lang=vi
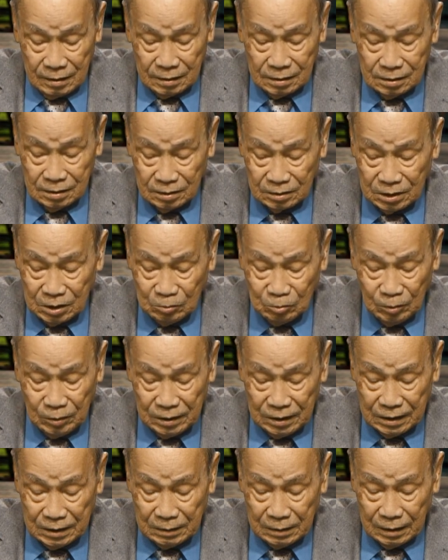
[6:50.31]
thưa
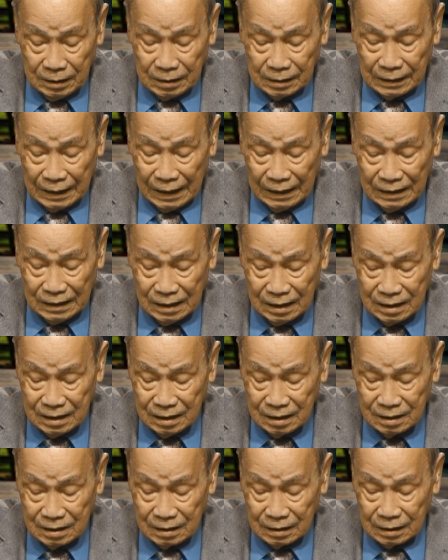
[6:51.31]
quý vị, đã lên
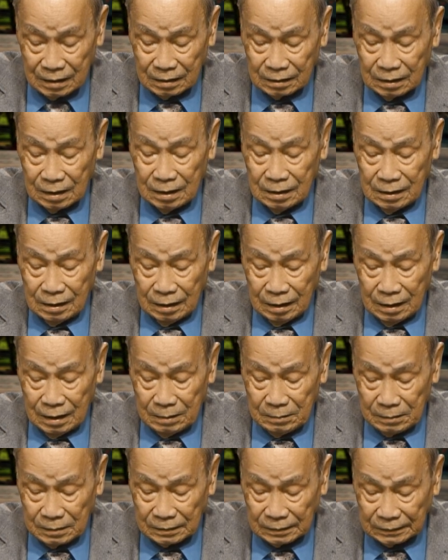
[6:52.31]
tới
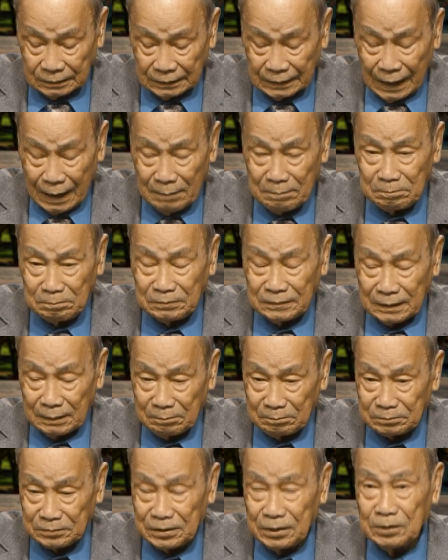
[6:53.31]

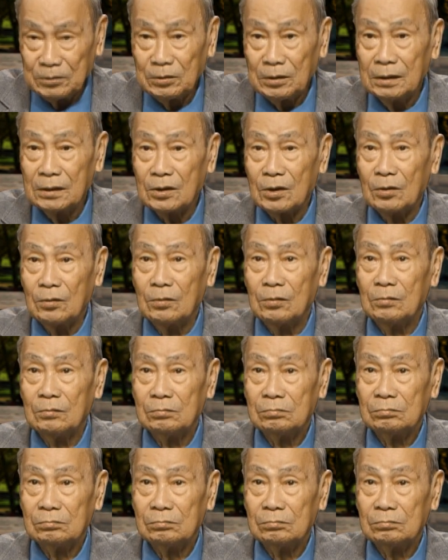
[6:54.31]
800 triệu euro.